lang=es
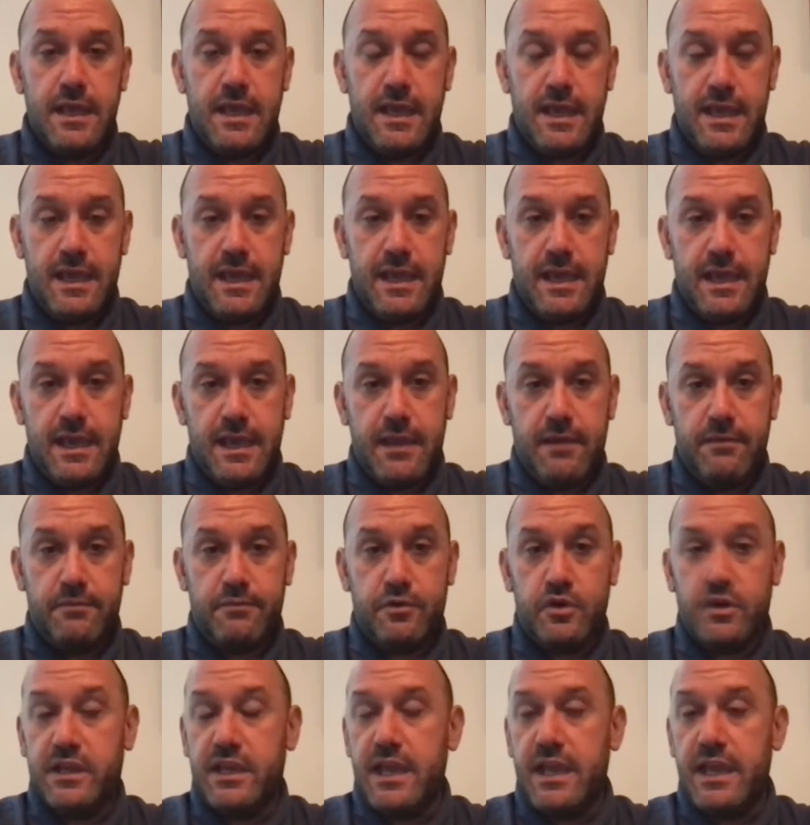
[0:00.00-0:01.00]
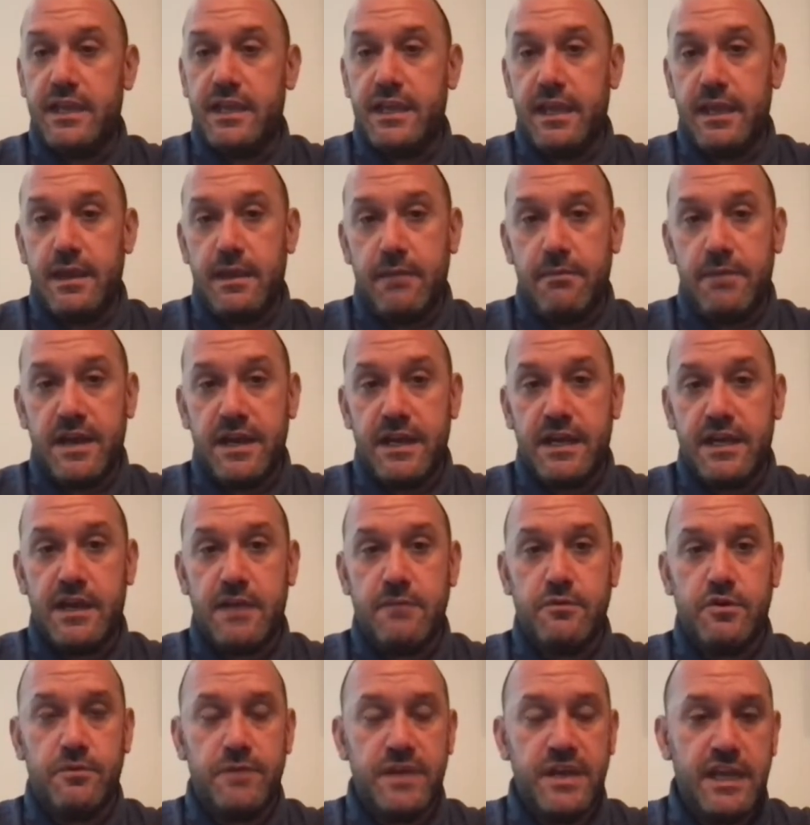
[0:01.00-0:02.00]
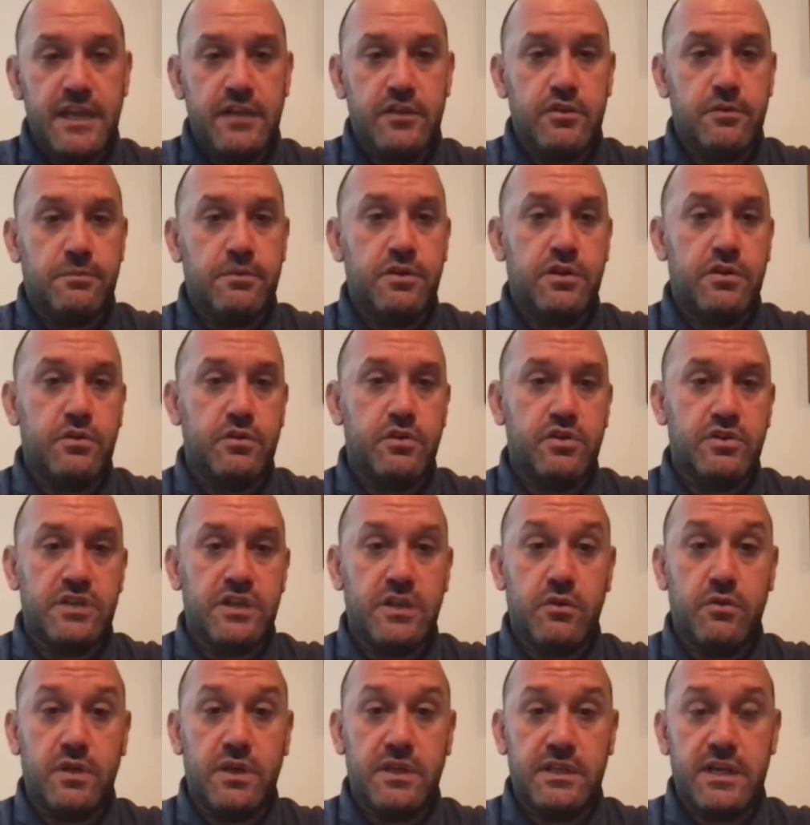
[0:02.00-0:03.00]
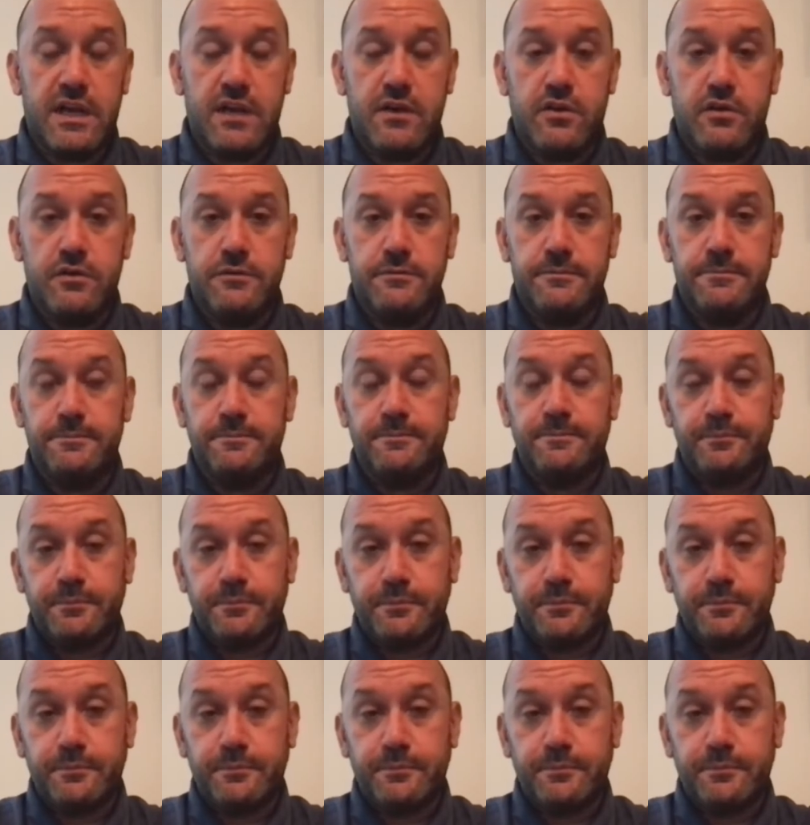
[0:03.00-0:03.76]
eh, porque hay que manejar momentos, porque uno se encuentra con